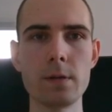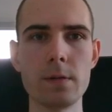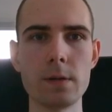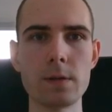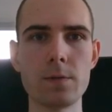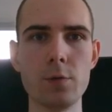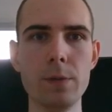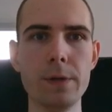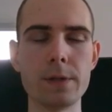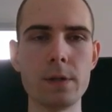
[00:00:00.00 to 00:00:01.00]
des
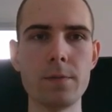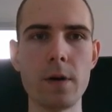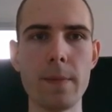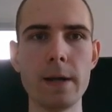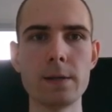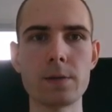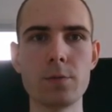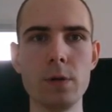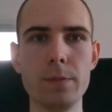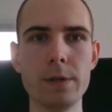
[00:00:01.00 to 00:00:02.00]
Freebies, in dem Fall meines
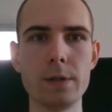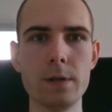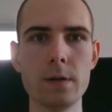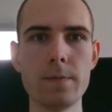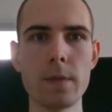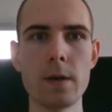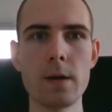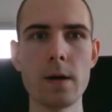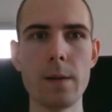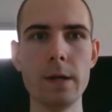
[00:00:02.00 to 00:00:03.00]
Freebies hier
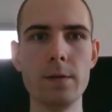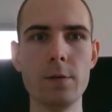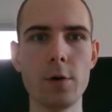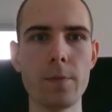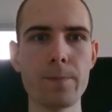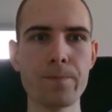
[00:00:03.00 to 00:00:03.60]
am Ende noch.